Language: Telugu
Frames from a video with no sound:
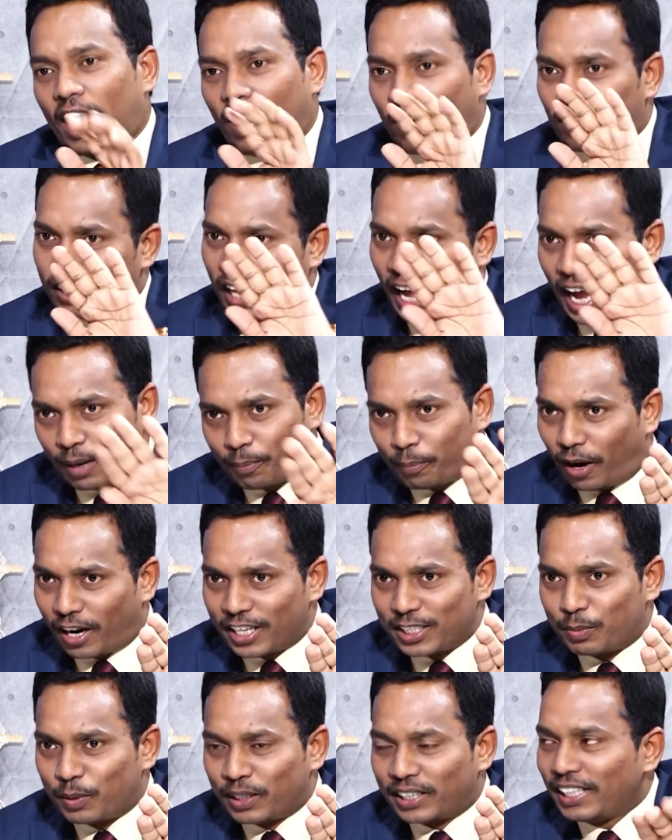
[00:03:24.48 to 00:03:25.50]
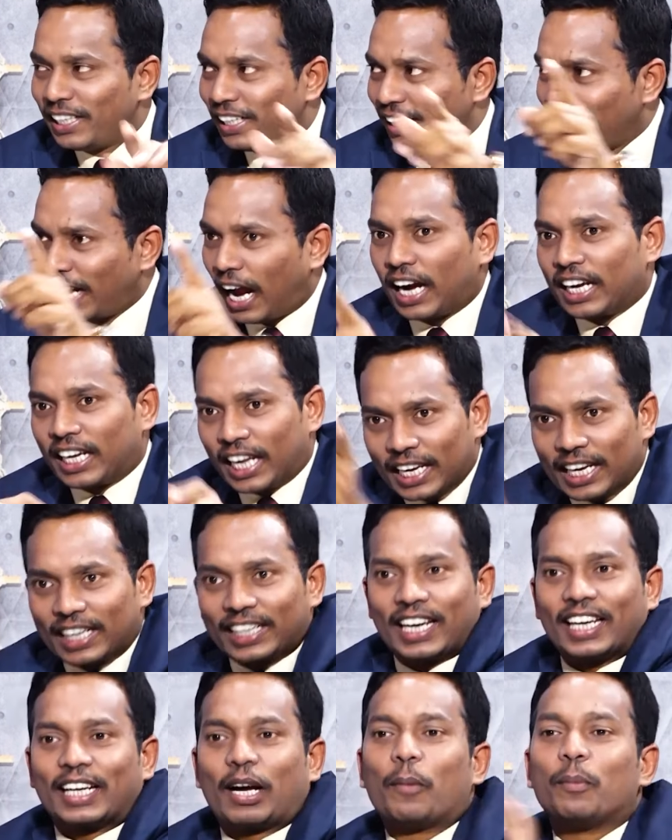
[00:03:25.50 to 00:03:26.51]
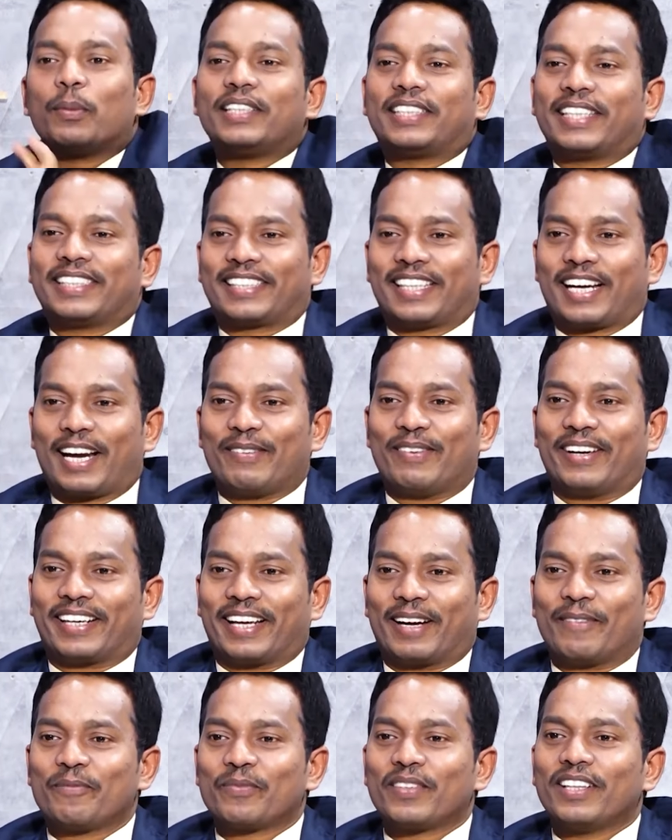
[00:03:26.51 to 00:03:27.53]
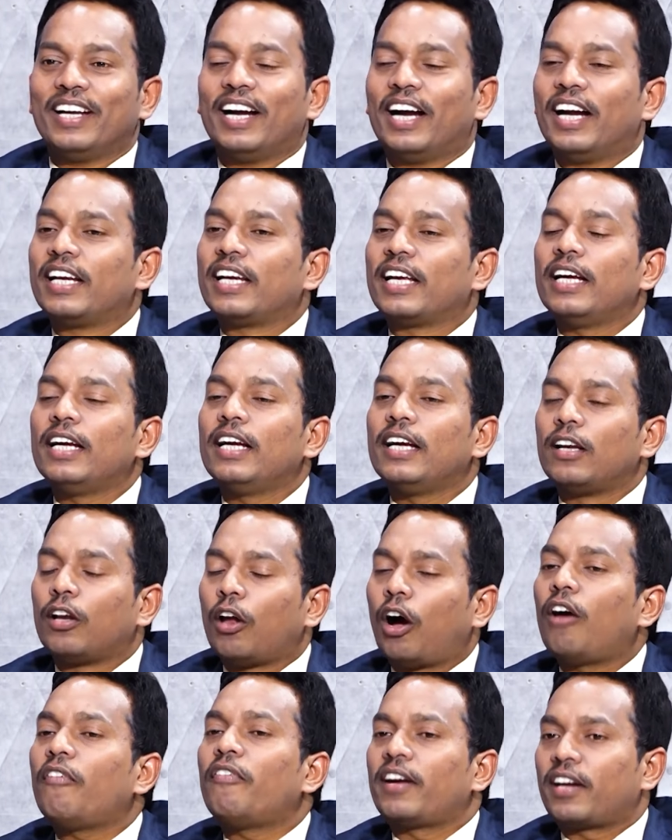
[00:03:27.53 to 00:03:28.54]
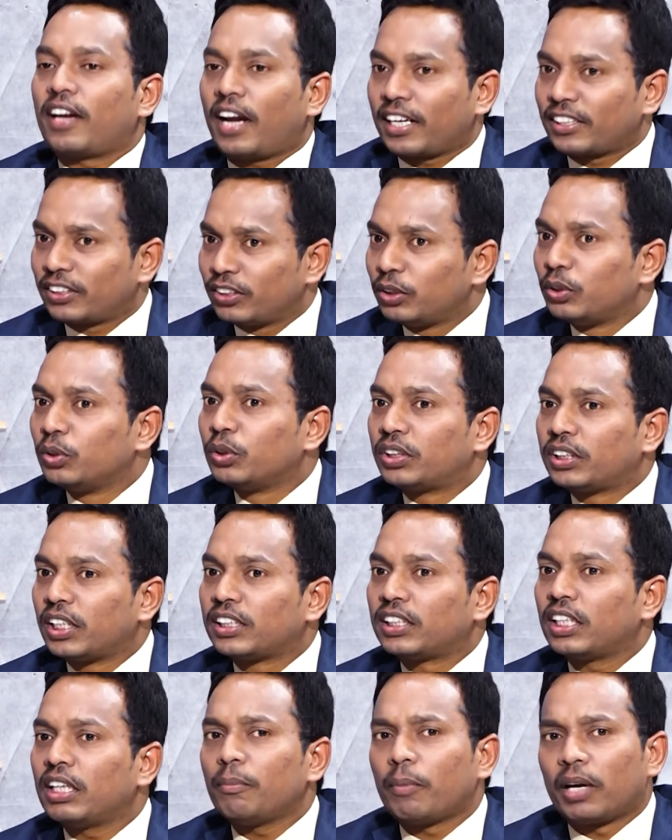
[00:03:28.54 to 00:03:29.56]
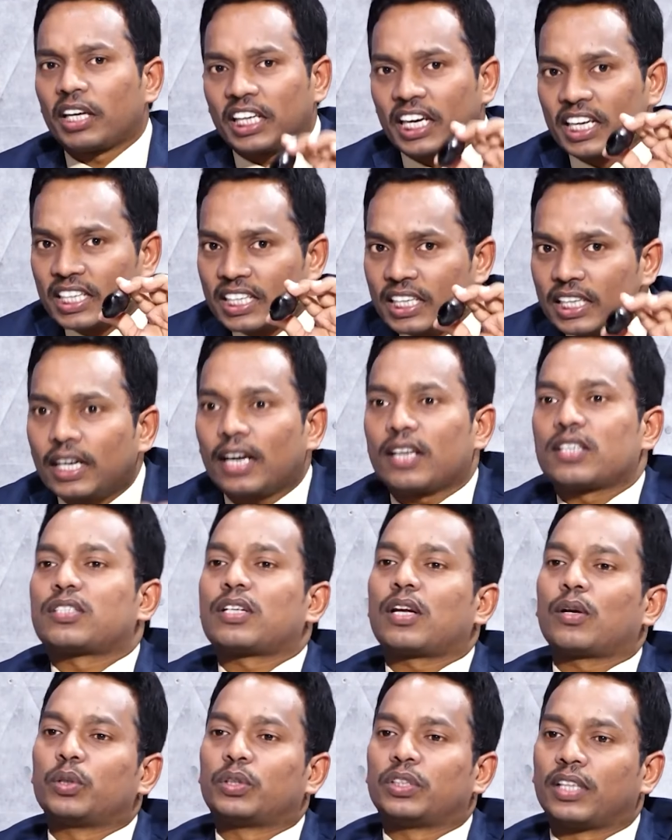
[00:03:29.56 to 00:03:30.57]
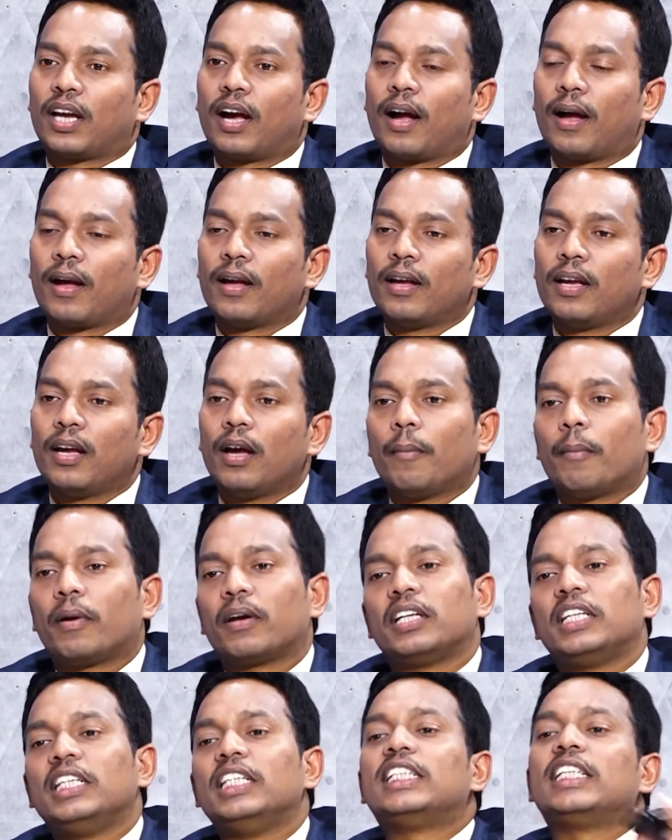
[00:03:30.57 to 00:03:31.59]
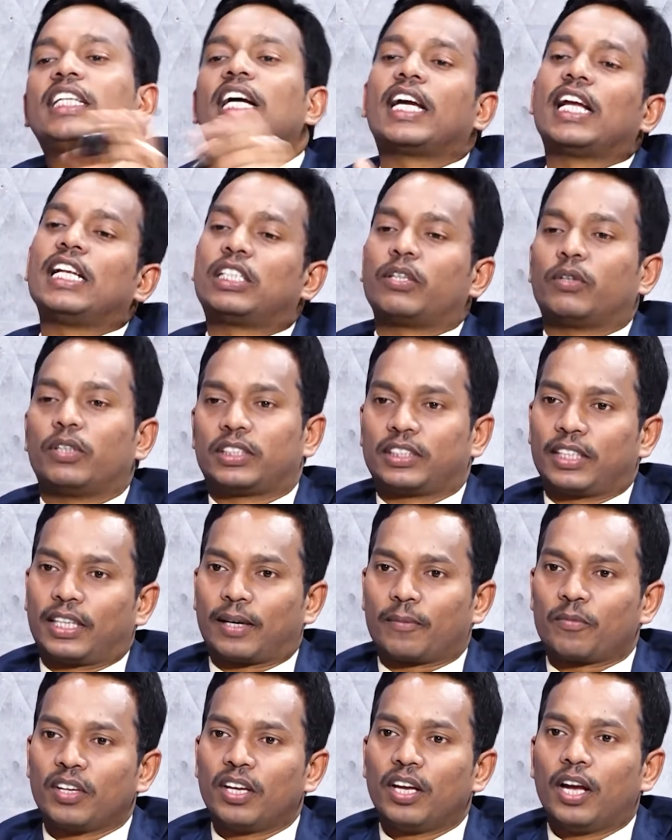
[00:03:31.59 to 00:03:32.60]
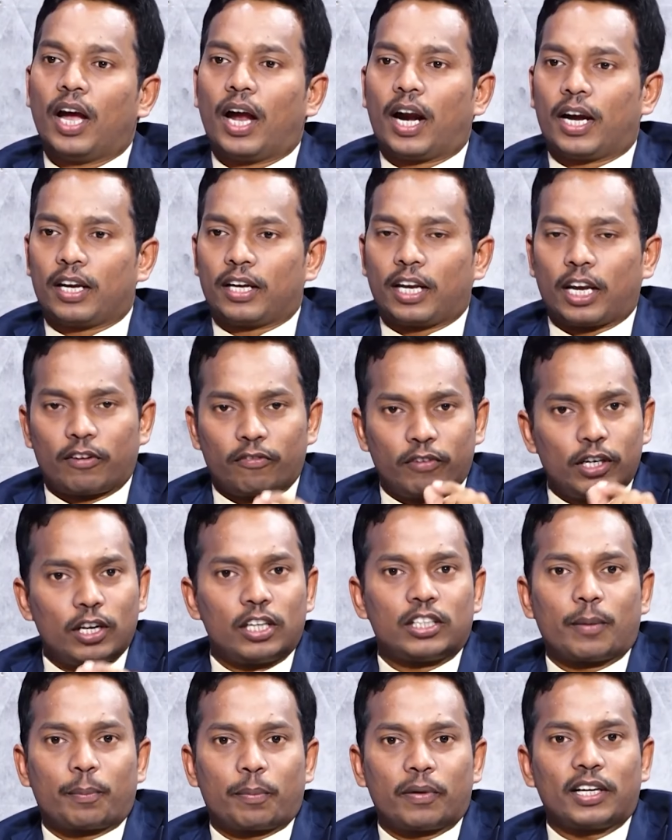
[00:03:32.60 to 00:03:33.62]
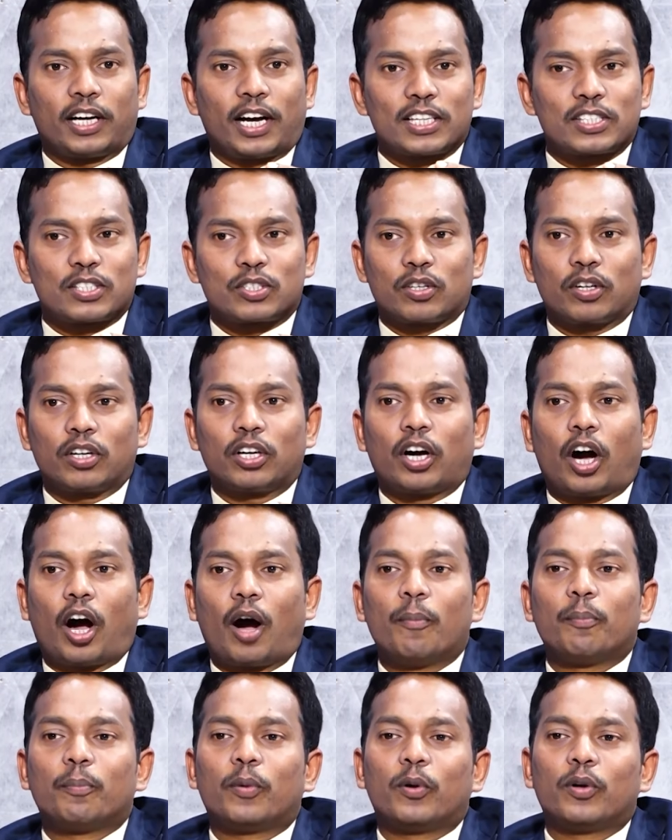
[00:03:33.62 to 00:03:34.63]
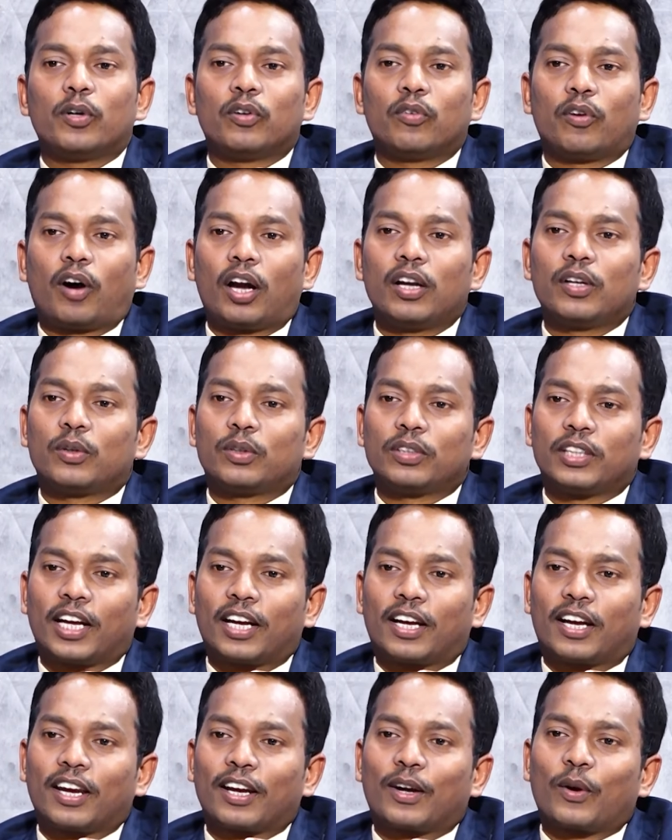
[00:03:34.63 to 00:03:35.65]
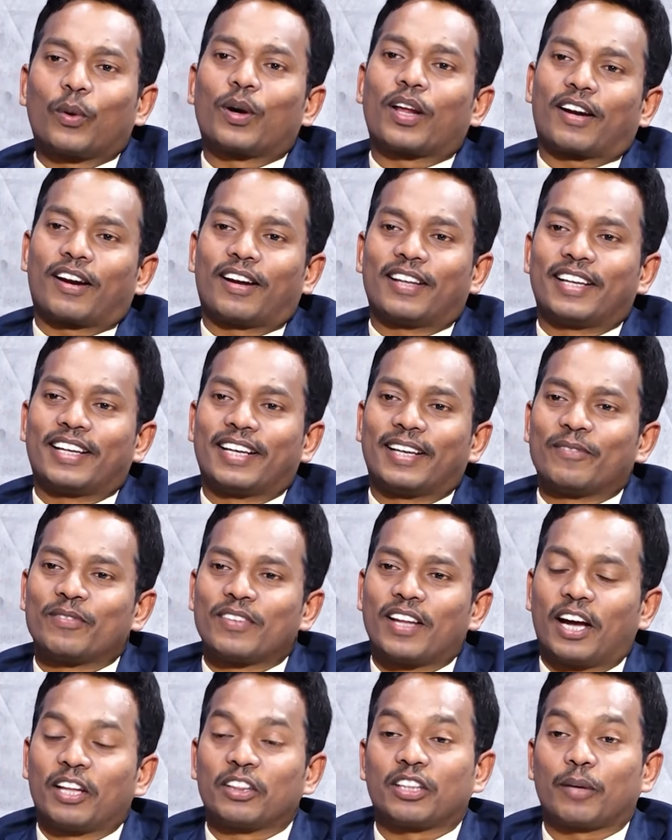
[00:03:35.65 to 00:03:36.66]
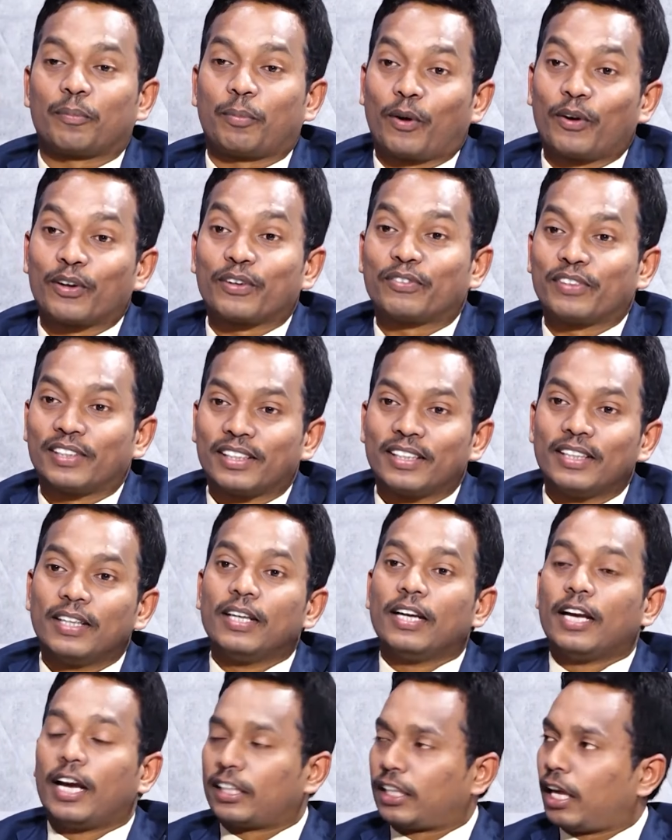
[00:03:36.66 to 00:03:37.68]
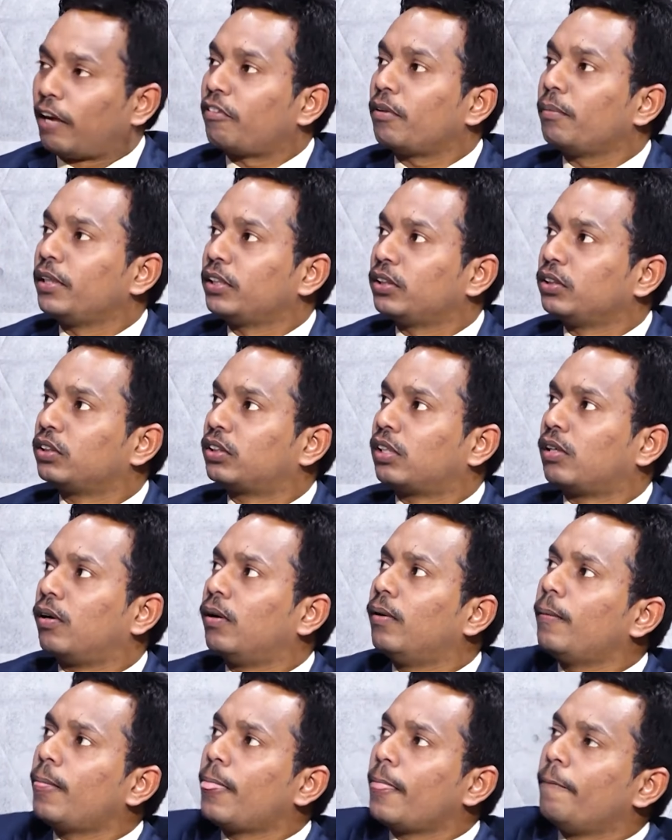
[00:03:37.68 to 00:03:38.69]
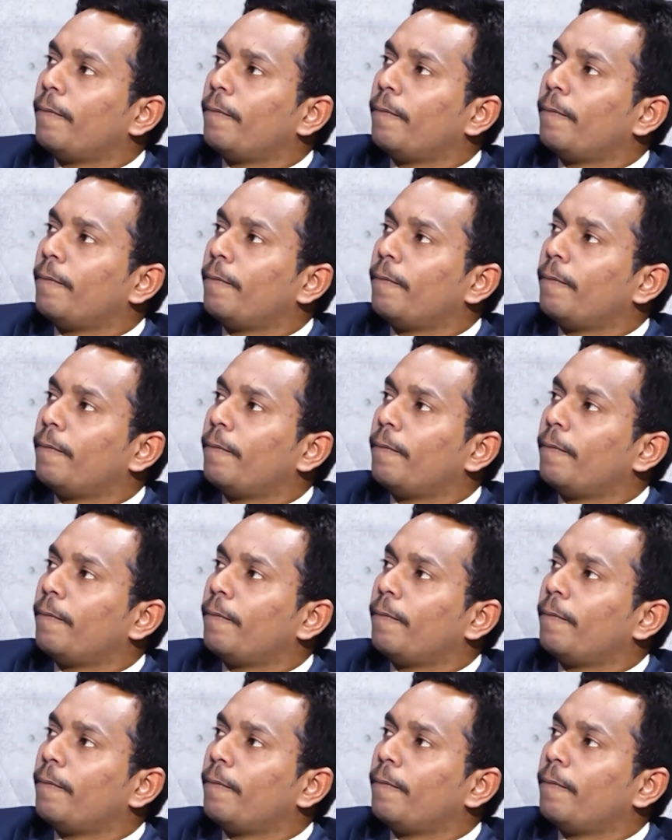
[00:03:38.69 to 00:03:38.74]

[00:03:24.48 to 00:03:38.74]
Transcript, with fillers: అక్కడతో ఆ పాజ్ పెట్టి ఆ డైలాగ్ నేను కంప్లీట్ చేశాను అనమాట అంటే లా ఆఫ్ అట్రాక్షన్ యూస్ చేస్తే మనకి ఎన్ని కష్టాలు వచ్చినా మనం ఈజీగా గెలిచేవచ్చండి అండ్ నేను వీడియోలో చెప్పాను కష్టం కాంపౌండ్ వాళ్ళు దగ్గరికి కూడా రాదండి అంత పవర్ఫుల్ ఎఫర్మేషన్స్లో